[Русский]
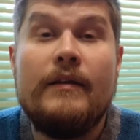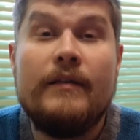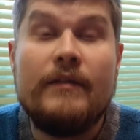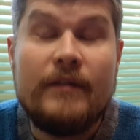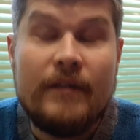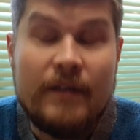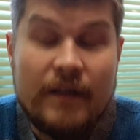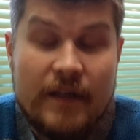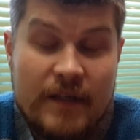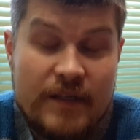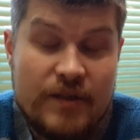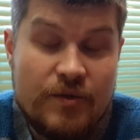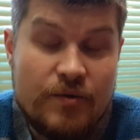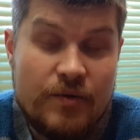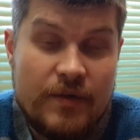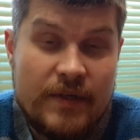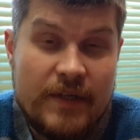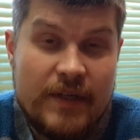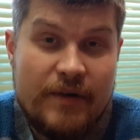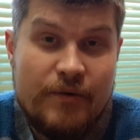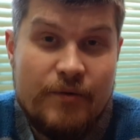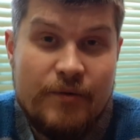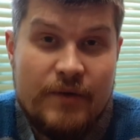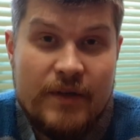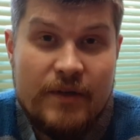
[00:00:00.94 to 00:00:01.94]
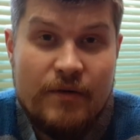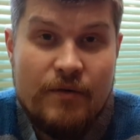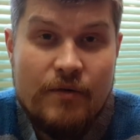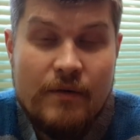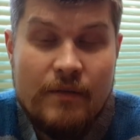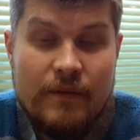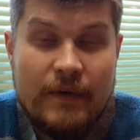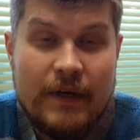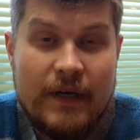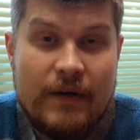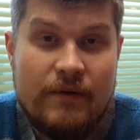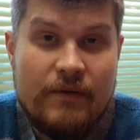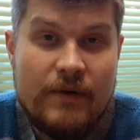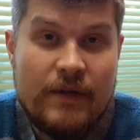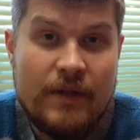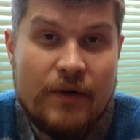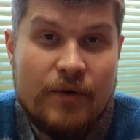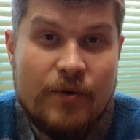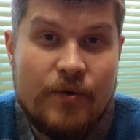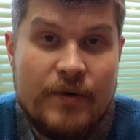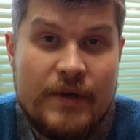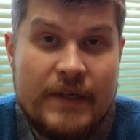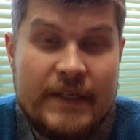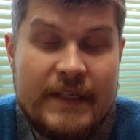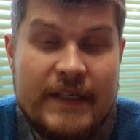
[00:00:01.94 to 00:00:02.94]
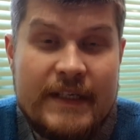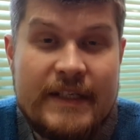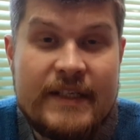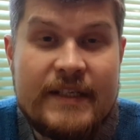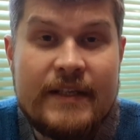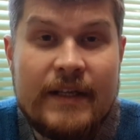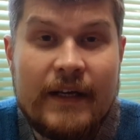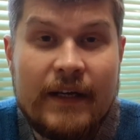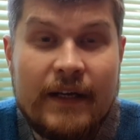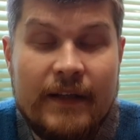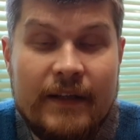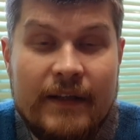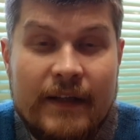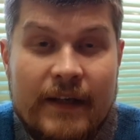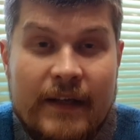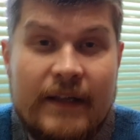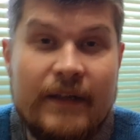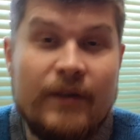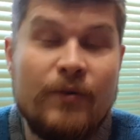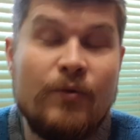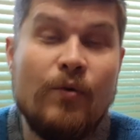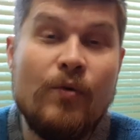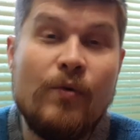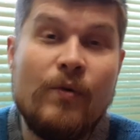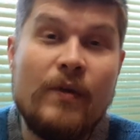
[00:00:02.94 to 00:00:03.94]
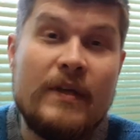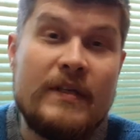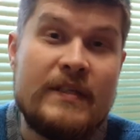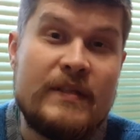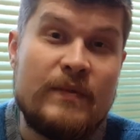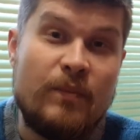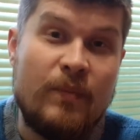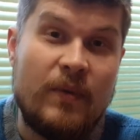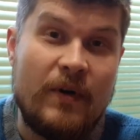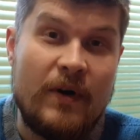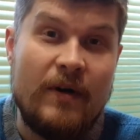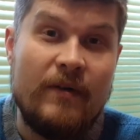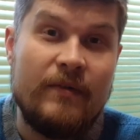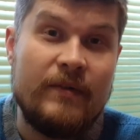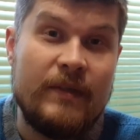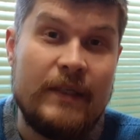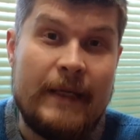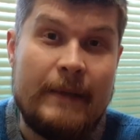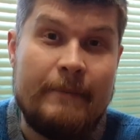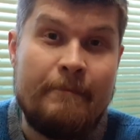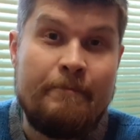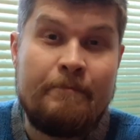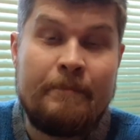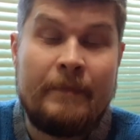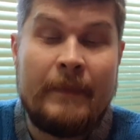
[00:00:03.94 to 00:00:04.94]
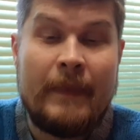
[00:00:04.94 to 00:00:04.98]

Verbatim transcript: Здравствуйте, люди добрые! Вы находитесь на канале Голос Правды.